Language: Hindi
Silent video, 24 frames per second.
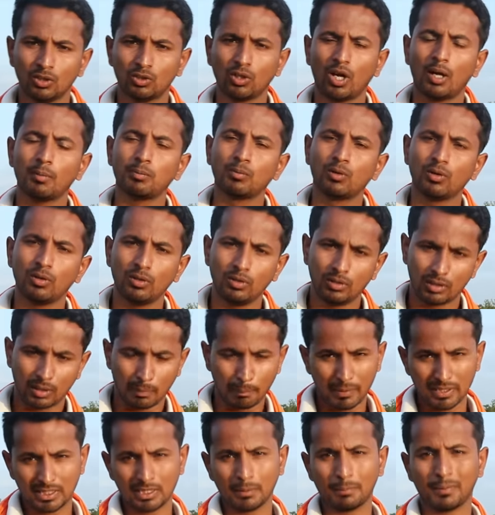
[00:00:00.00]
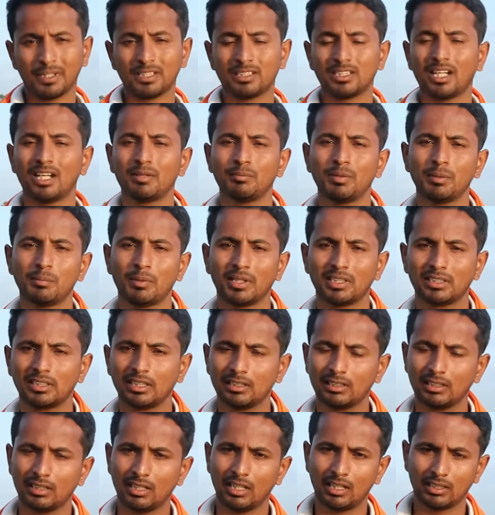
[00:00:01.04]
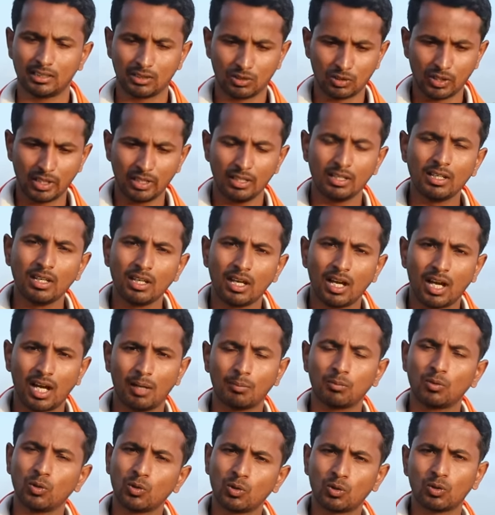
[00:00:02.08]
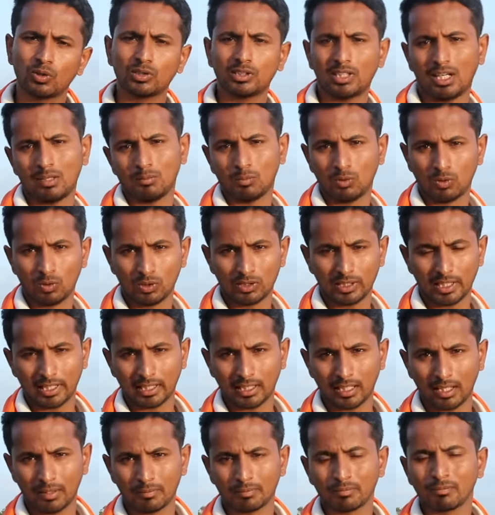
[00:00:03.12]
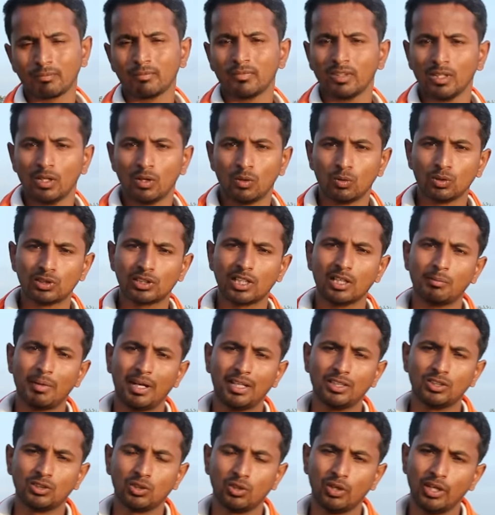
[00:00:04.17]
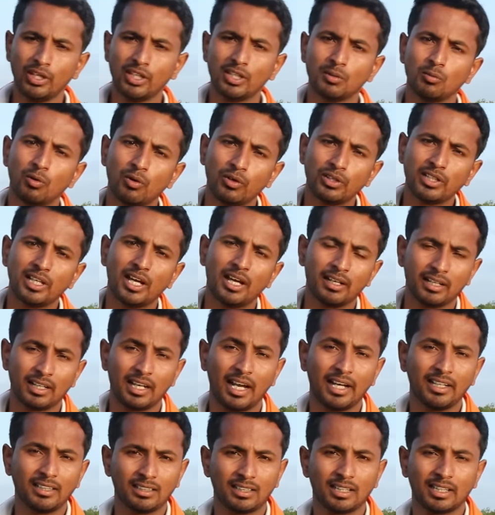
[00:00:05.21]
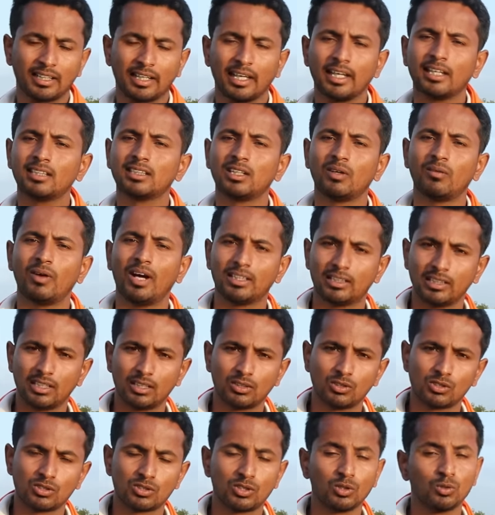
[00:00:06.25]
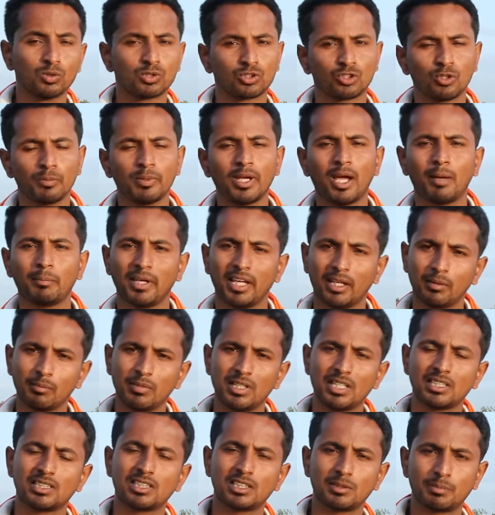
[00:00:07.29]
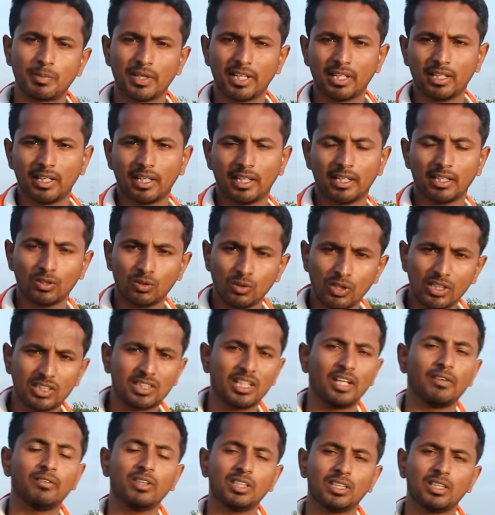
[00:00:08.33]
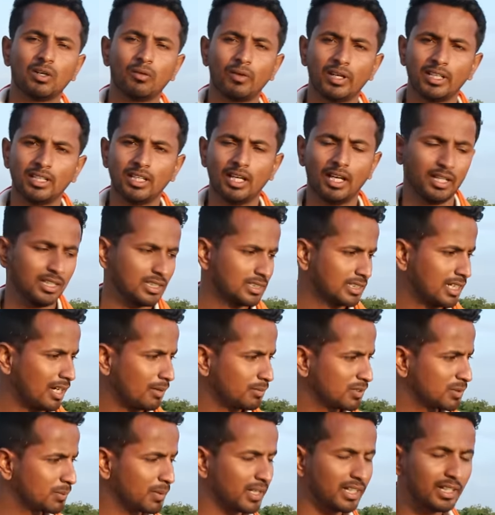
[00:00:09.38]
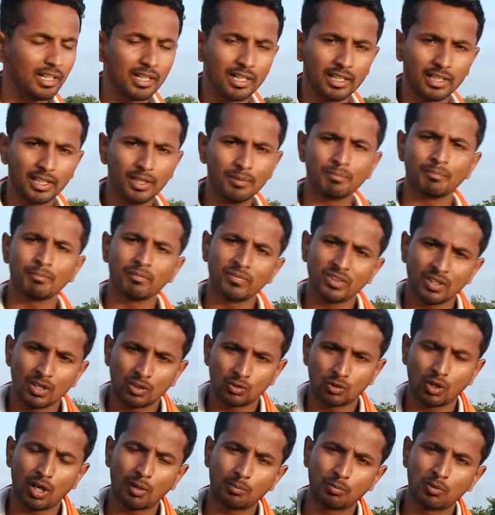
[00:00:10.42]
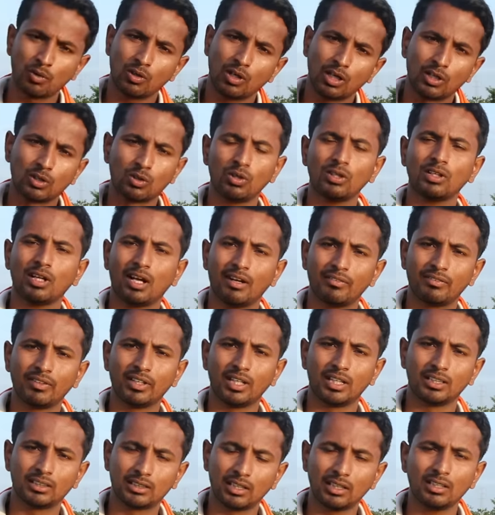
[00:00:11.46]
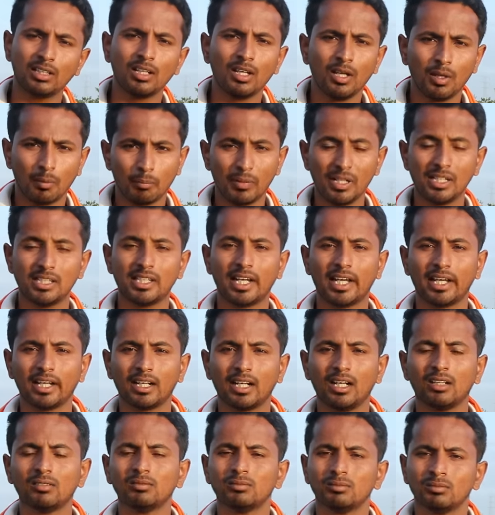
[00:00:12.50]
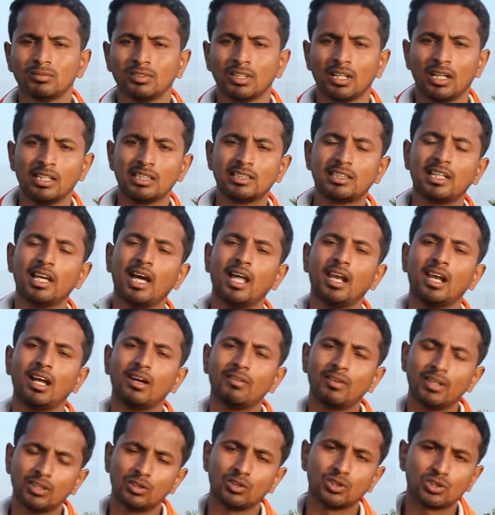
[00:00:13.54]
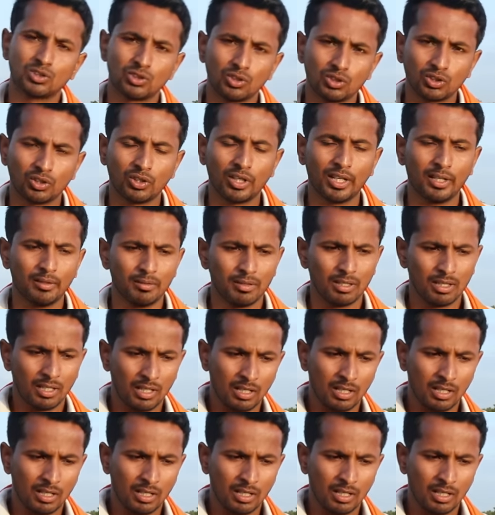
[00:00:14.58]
तो आपको नब्बे से पंचानवे परसेंट का जो है आपको रोकथाम हो जाएगा उसके बाद जो है निमोनिया रिलाइट करके एक दवा आती है दोस्तों उसको भी आप एक मिली से स्प्रे करेंगे तो ये जैविक दवाइयाँ हैं इसका आप स्प्रे करेंगे तो आपको कंट्रोल काफ़ी हद तक मिल जाएगा इसके अलावा दोस्तों जो है